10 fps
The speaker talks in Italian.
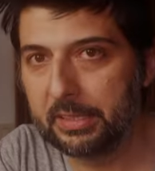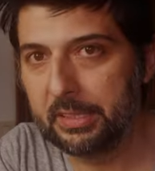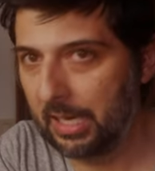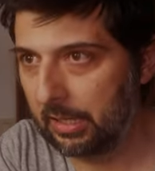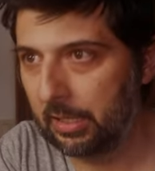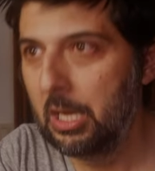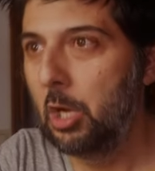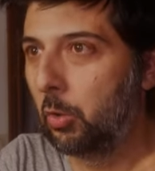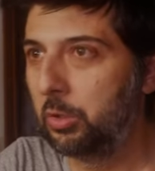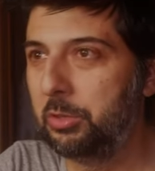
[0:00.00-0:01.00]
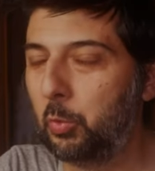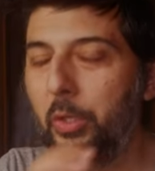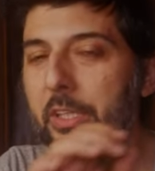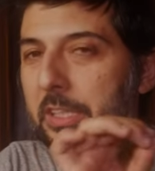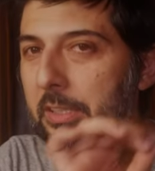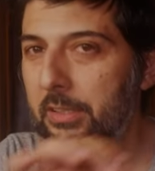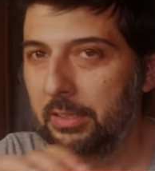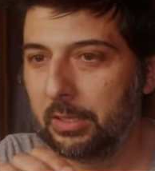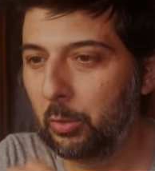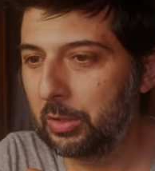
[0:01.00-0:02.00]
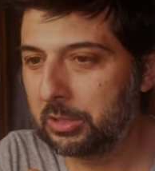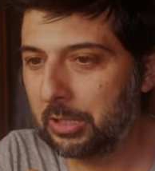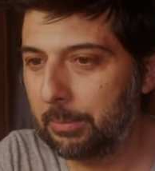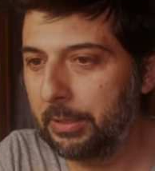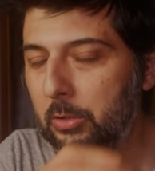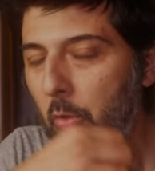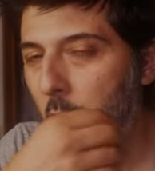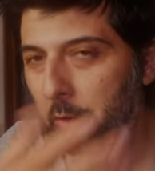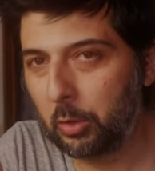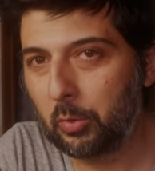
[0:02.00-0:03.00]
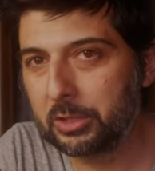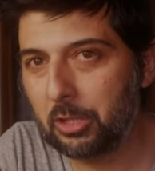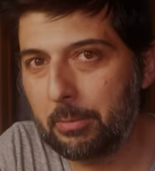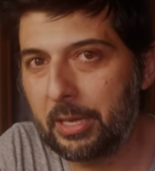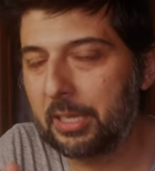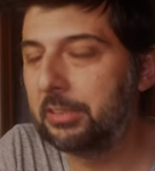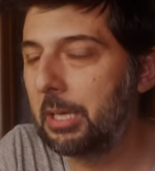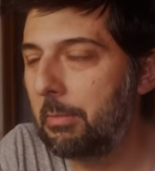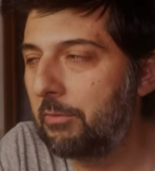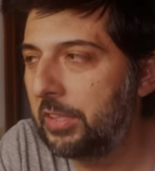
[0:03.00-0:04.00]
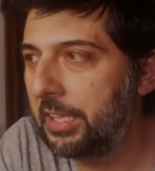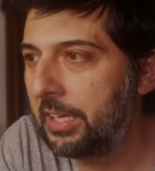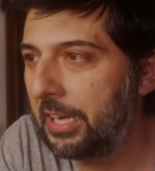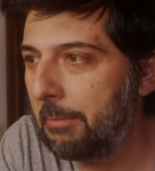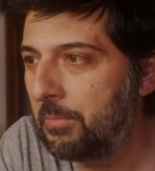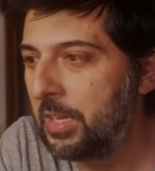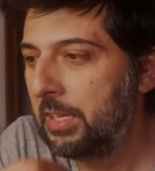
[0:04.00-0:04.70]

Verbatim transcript: Gear. Quindi in questo capitolo, in questo remake andremo a vedere